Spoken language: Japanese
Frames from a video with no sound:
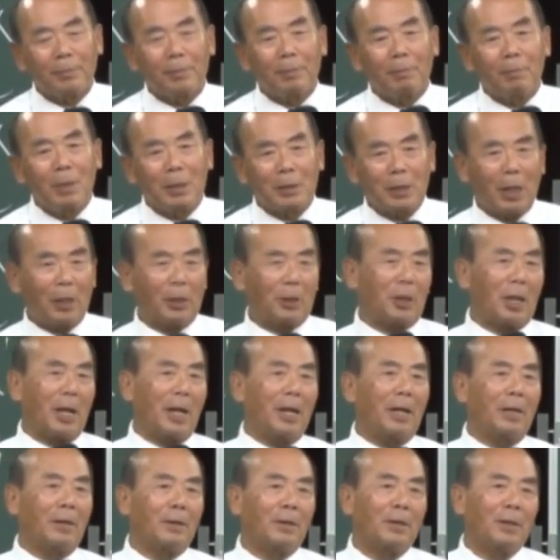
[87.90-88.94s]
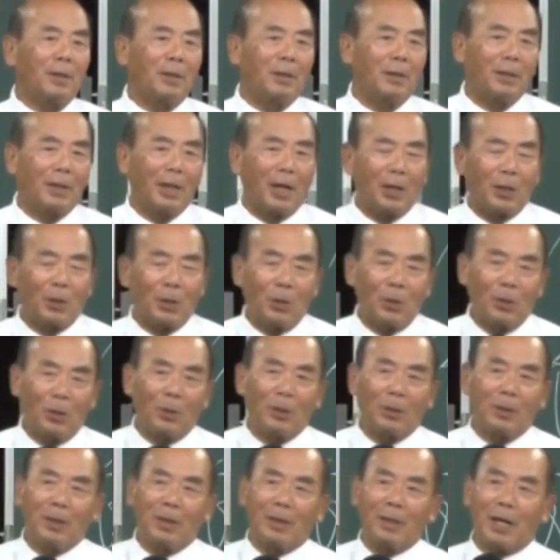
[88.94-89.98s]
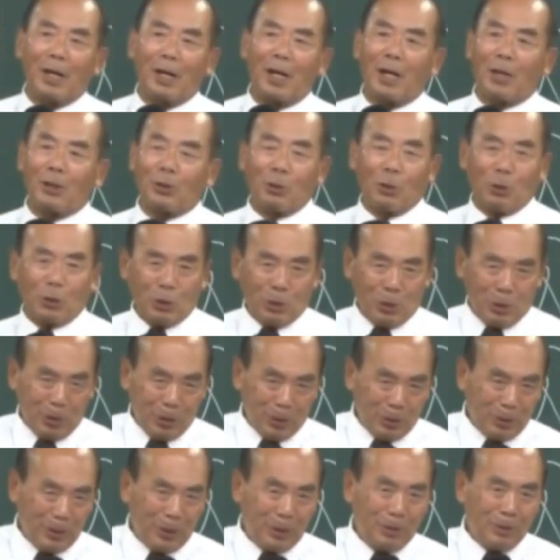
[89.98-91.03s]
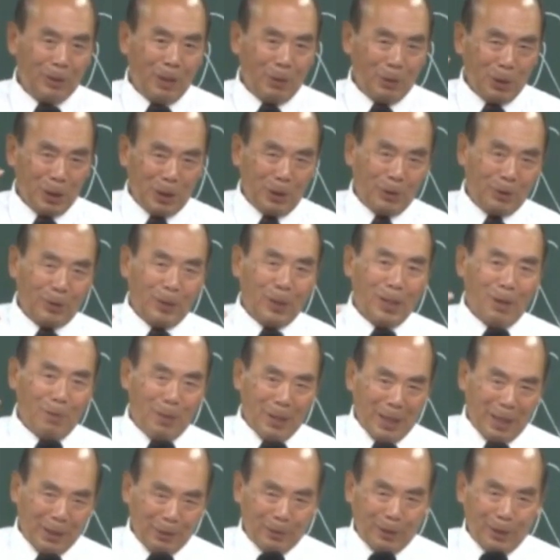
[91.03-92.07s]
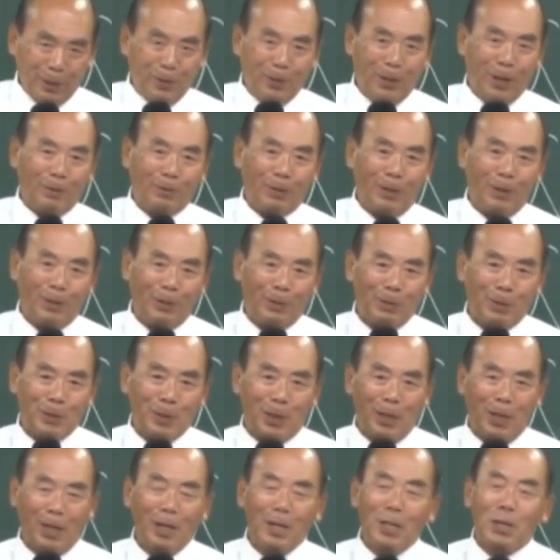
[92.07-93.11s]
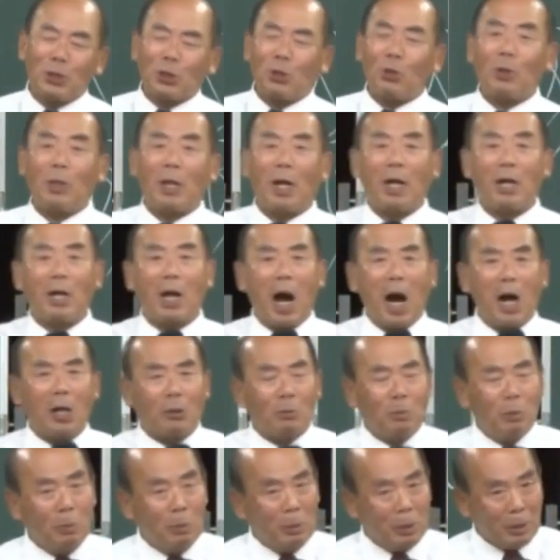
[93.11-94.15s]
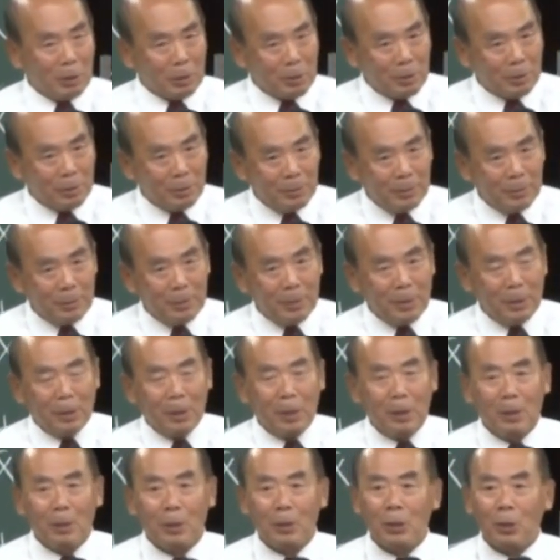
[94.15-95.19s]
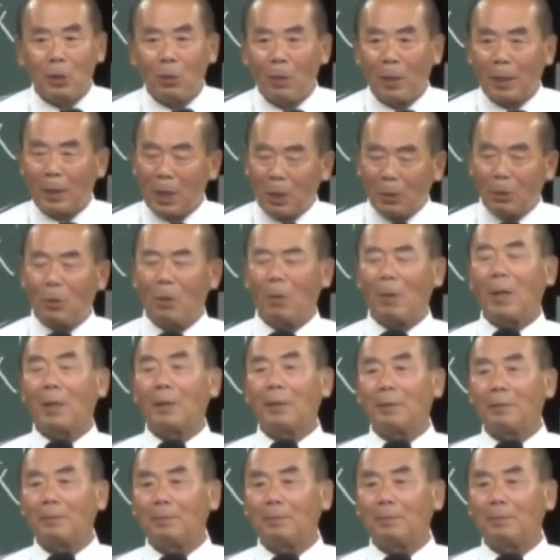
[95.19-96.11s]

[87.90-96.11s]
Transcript: 皆さんだったらあのなんかどこそこの肉がおいしいとか柔らかいとかいろいろあるか分かりませんがその中のある部分です昭和天皇は